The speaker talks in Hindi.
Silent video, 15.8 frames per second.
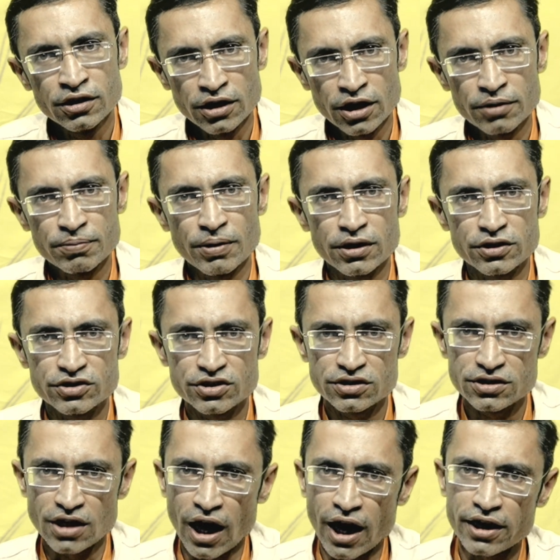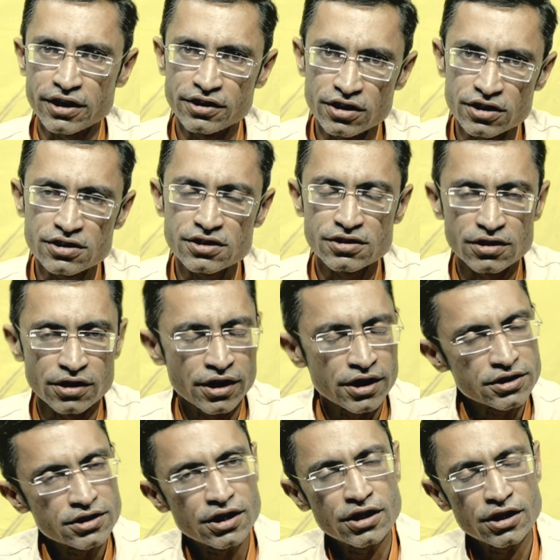लगभग आठ दस
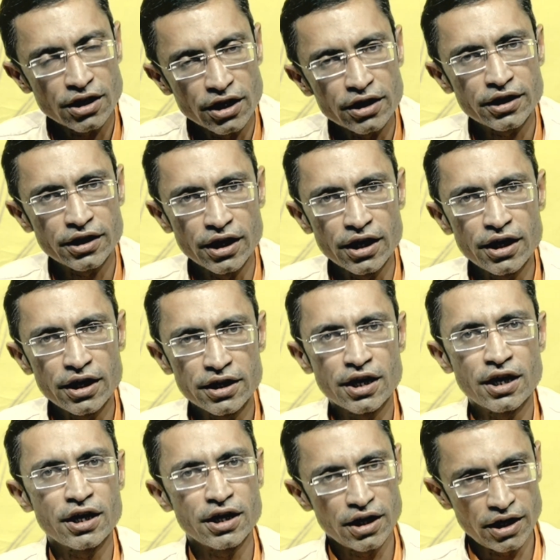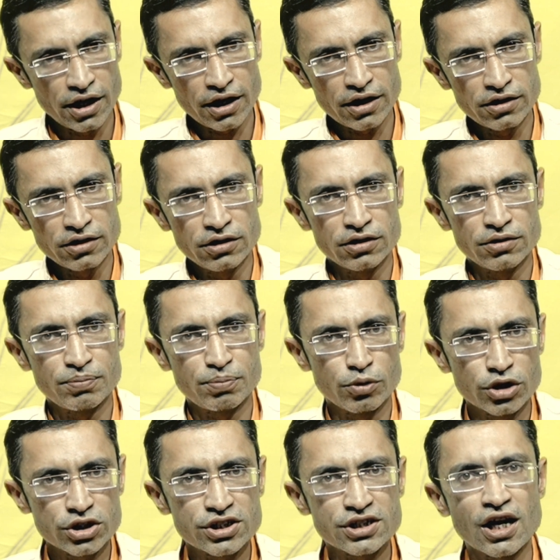ऐसे ही करके ये एक
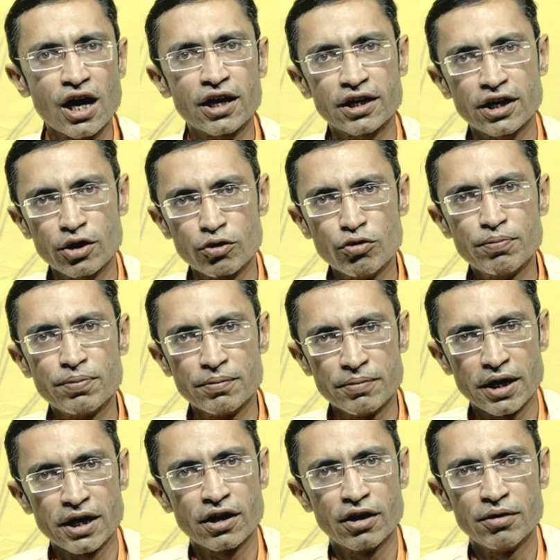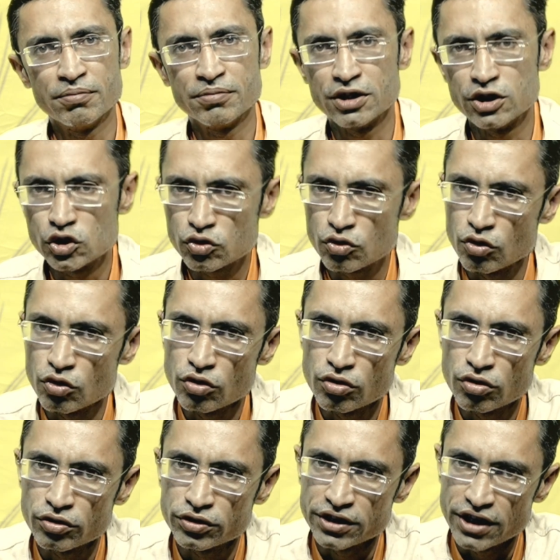पुरस्कार के रूप में हम इसको
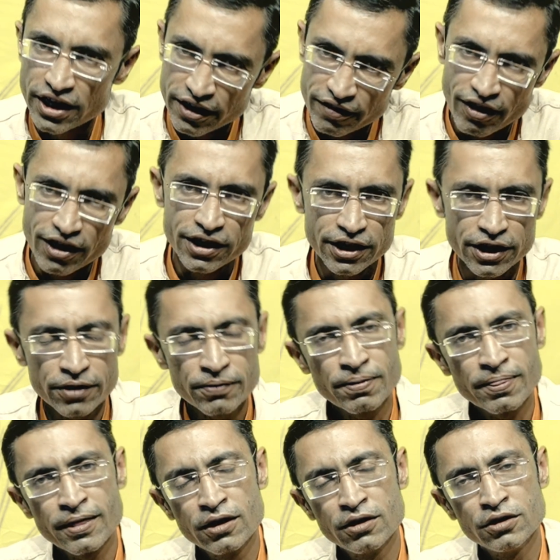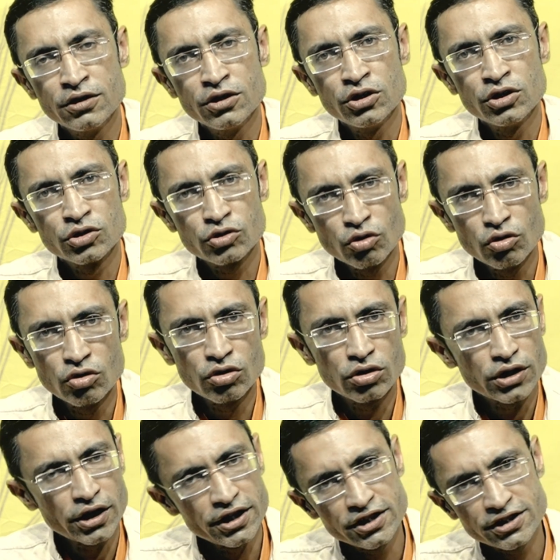देने वाले हैं तो
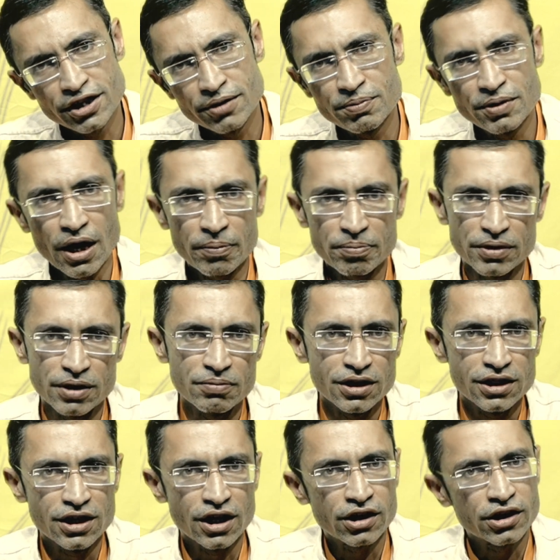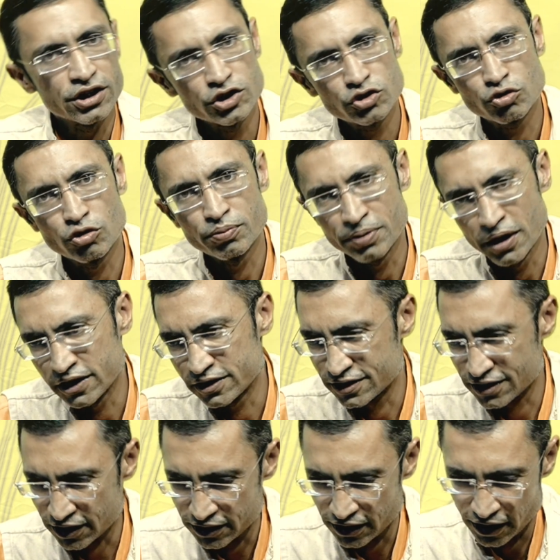कहीं से भी आप निबंध लगकर इसको भेज
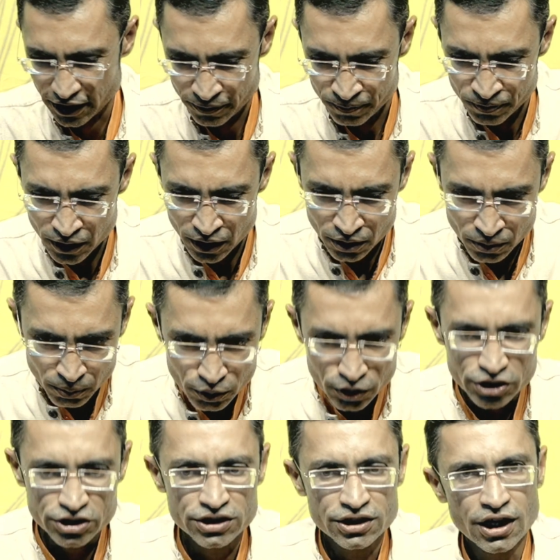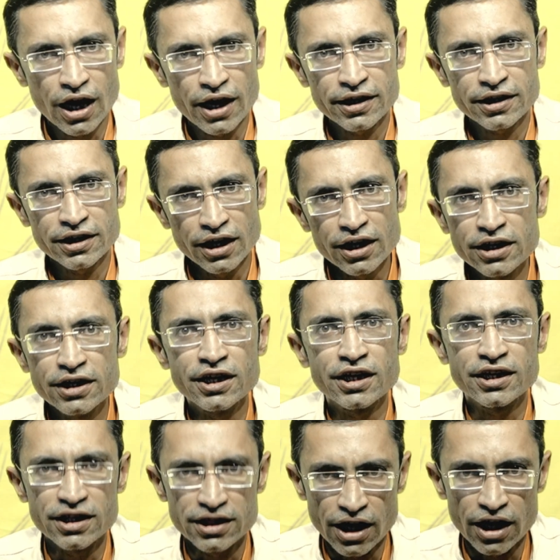सकते हैं पुरस्कार के लिए
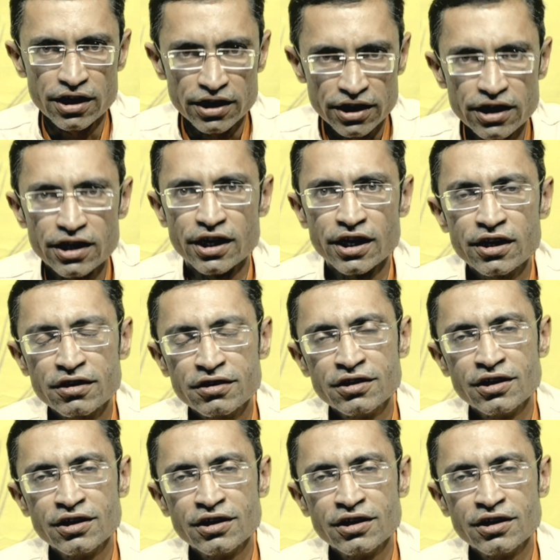गीता नहीं है